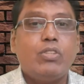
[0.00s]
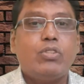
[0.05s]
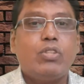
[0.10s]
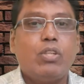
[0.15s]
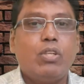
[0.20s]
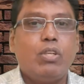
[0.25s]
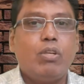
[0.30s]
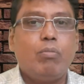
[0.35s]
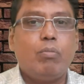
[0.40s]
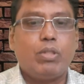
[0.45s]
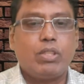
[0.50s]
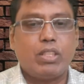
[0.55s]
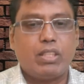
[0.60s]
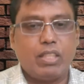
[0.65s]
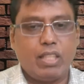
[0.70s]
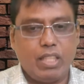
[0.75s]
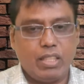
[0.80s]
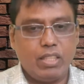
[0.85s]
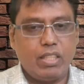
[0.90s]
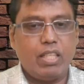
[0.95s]
ஸோ
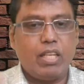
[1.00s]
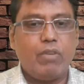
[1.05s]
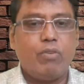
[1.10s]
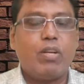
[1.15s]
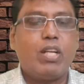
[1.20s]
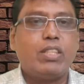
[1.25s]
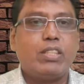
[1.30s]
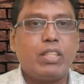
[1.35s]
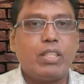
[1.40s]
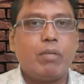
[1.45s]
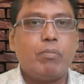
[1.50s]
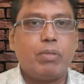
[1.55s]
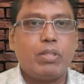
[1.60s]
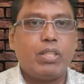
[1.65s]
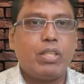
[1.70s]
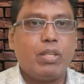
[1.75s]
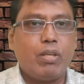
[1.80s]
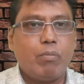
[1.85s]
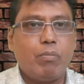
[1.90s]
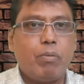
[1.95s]
மொத்தத்தில் இதுதான் யுவராஜ் சிங்கை
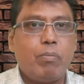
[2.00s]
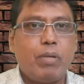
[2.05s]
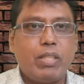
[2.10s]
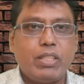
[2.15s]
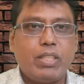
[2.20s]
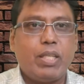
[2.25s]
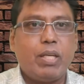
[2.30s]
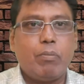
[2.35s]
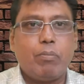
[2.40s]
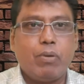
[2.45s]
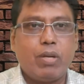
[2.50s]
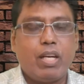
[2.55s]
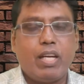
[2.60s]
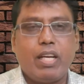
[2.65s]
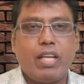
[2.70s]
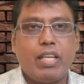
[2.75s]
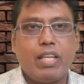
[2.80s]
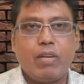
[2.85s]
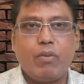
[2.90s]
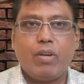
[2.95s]
பற்றி ரொம்ப பேசிகிட்டே போகிறேன்
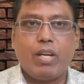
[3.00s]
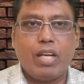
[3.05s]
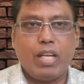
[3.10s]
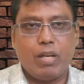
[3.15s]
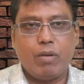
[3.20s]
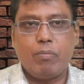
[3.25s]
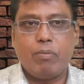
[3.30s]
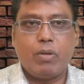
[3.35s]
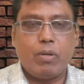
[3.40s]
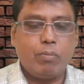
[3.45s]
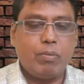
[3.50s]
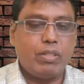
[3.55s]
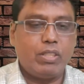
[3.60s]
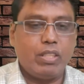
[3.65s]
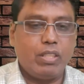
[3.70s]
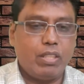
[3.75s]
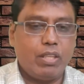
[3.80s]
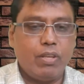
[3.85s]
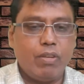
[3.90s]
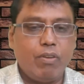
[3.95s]
நினைக்கிறேன் அவங்க எல்லாருக்குமே அவரை பற்றி
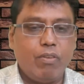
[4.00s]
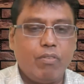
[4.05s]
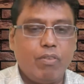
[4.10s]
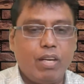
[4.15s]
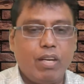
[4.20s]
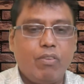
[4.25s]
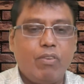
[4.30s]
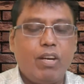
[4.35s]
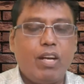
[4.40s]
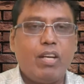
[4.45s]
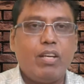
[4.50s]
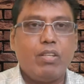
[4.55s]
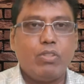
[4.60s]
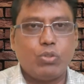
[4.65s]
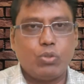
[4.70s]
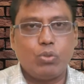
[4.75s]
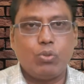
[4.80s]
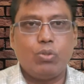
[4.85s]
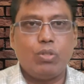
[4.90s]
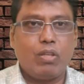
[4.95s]
தெரியும் வள வளன்னு
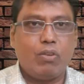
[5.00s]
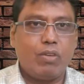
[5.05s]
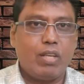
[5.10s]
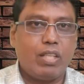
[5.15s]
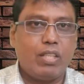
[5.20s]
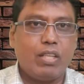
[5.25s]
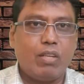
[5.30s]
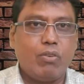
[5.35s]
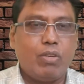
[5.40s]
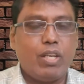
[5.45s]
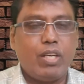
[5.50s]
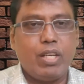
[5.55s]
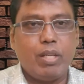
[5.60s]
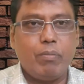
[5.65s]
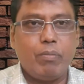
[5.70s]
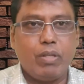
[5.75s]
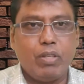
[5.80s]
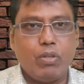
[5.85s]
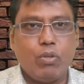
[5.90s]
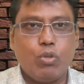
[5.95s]
சூன் அவர் ஏதாவது ஒரு
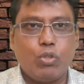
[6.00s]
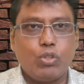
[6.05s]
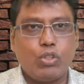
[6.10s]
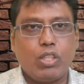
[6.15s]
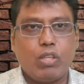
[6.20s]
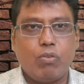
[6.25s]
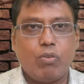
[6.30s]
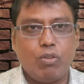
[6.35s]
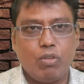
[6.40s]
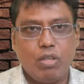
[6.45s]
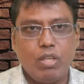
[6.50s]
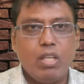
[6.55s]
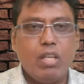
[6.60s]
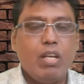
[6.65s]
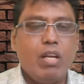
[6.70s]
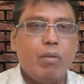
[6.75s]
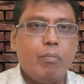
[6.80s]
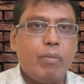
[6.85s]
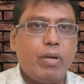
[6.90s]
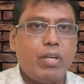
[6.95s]
டீமுக்கு கோச்சாவோ
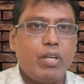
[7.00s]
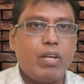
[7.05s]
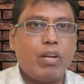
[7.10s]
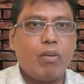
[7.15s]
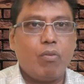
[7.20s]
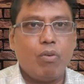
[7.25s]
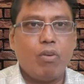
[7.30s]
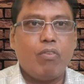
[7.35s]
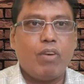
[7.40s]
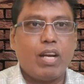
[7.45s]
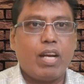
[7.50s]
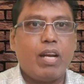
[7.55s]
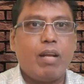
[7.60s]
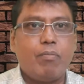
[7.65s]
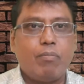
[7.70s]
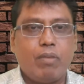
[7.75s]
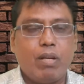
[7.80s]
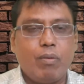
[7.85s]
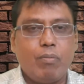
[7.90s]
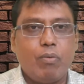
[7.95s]
வென்டராகவோ வரலாம்
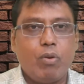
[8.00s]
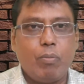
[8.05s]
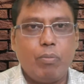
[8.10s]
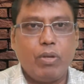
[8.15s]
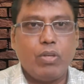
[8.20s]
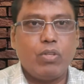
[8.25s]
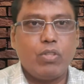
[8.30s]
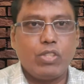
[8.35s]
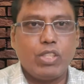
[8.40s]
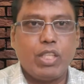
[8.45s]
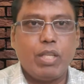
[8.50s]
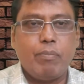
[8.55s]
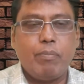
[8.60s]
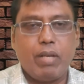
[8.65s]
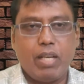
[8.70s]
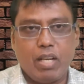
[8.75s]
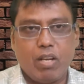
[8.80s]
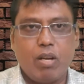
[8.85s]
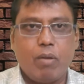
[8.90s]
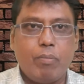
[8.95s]
ஐம் ஹோப்பிங் டு சேம்
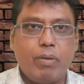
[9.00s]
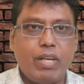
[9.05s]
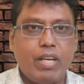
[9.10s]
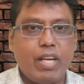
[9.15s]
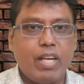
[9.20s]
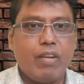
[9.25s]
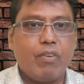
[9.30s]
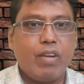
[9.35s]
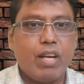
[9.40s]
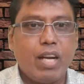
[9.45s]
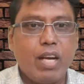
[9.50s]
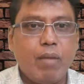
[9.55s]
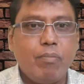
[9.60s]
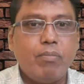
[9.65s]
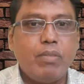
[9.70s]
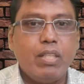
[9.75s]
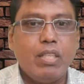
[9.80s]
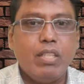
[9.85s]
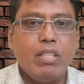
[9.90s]
இல்லை காமெண்ட்ரிக்கு வரலாம்